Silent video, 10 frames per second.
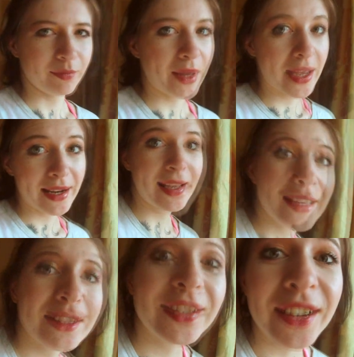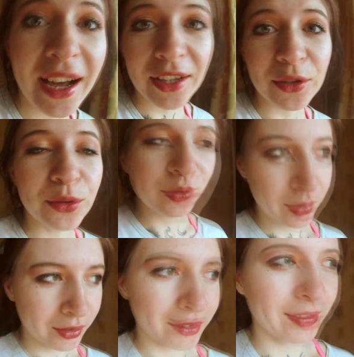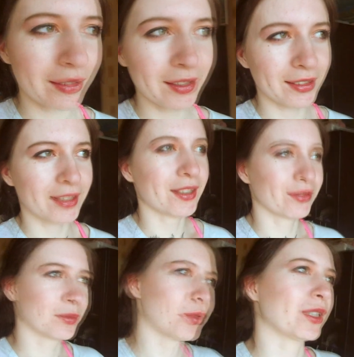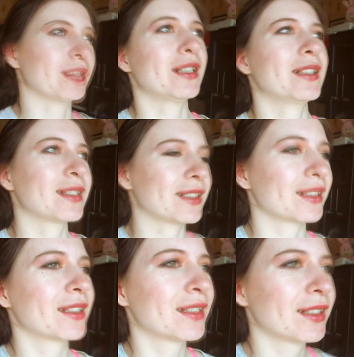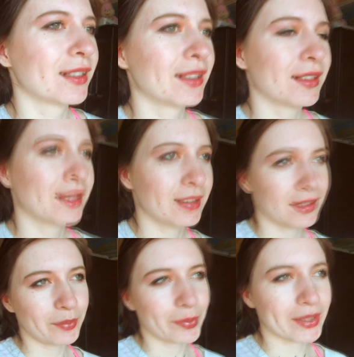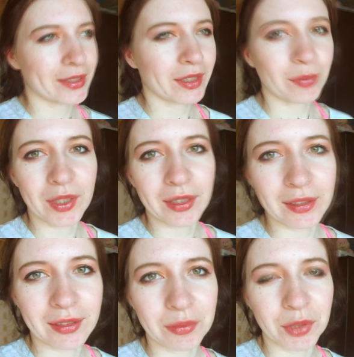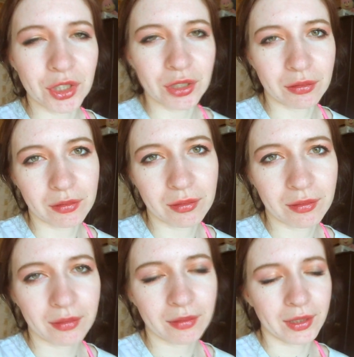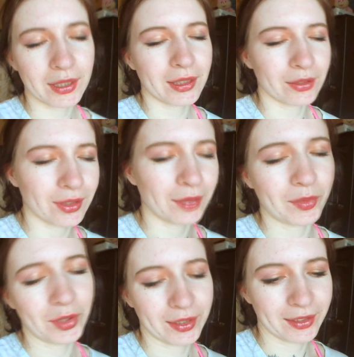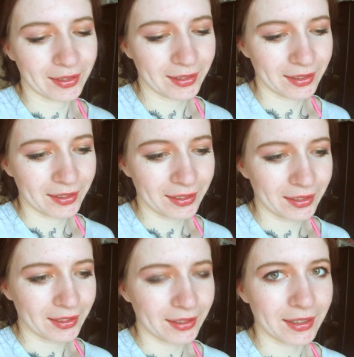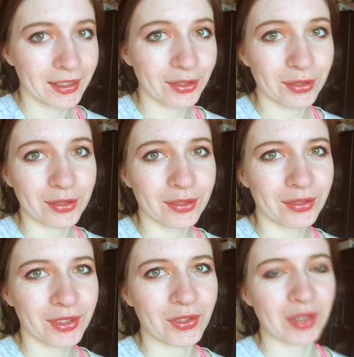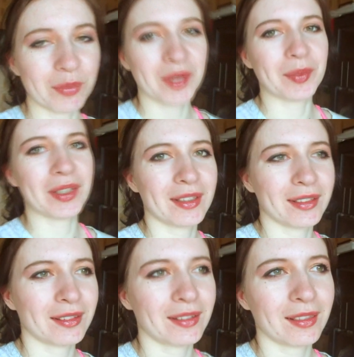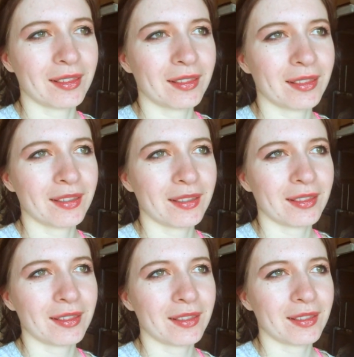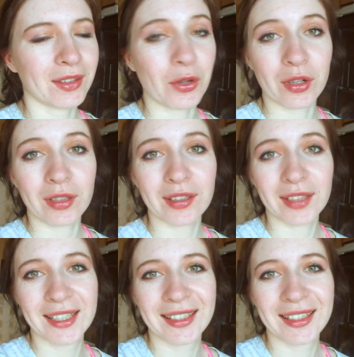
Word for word: Переезжаю из этого Мухосранска. Да, простят меня костромичи, но я еду домой. еду в свой любимый город.